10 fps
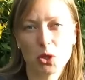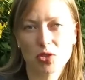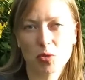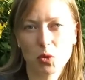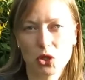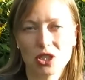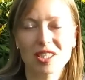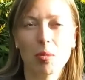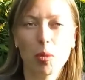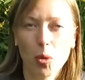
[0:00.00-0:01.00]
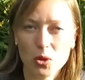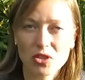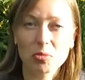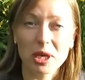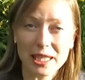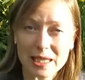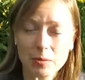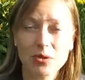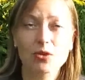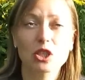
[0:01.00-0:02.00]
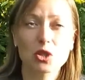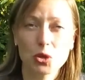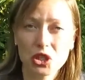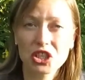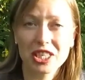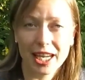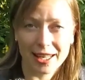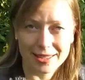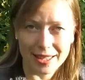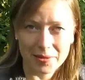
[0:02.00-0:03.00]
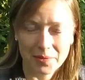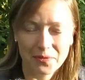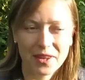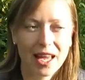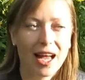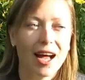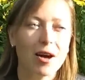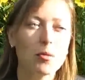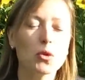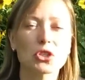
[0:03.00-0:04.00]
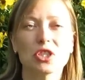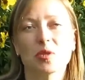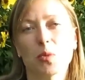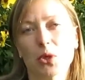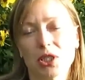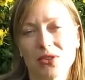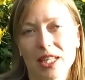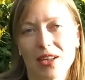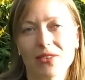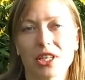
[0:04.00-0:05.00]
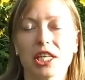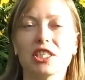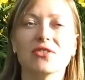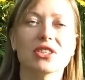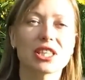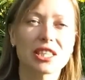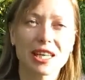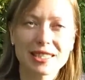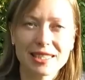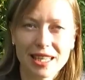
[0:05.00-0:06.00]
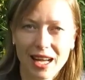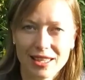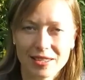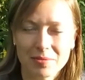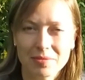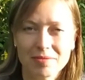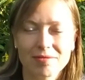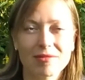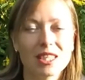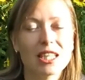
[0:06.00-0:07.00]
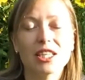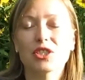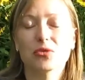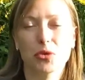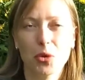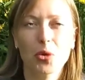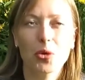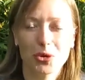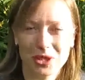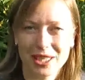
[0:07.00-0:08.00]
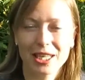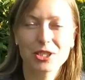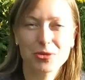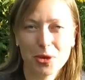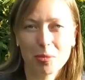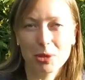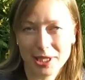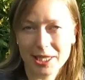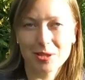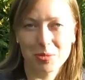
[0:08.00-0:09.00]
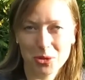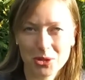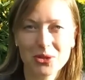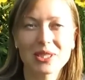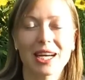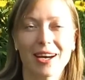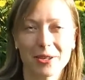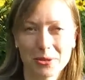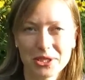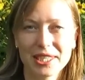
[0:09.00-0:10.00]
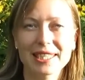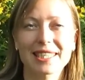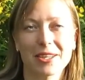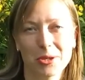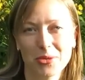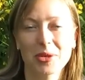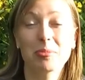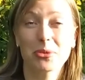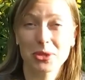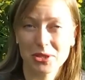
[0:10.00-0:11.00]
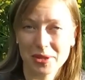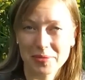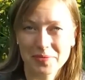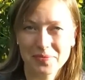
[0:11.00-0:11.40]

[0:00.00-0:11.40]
почвой можно заполнить, в принципе, высокие грядки. Можно использовать для выращивания рассады, да для чего угодно, для чего обычно используется хорошая садовая почва.